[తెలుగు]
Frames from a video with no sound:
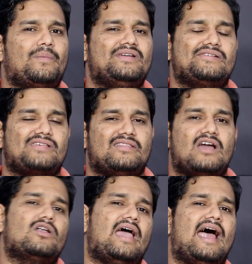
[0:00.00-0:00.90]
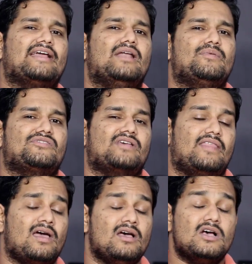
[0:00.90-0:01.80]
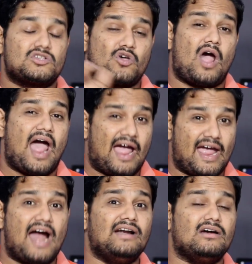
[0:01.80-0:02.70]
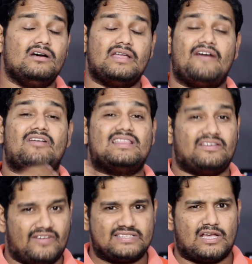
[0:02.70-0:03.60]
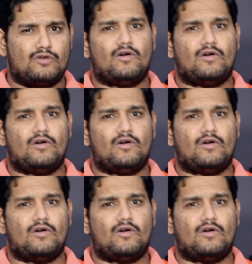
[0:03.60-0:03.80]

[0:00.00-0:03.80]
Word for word: ఓపెన్ చేస్తారు దాంట్లో యాడ్ కనిపిస్తుంది కదా సో ఆ యాడ్ ఎవరైతే వేశారో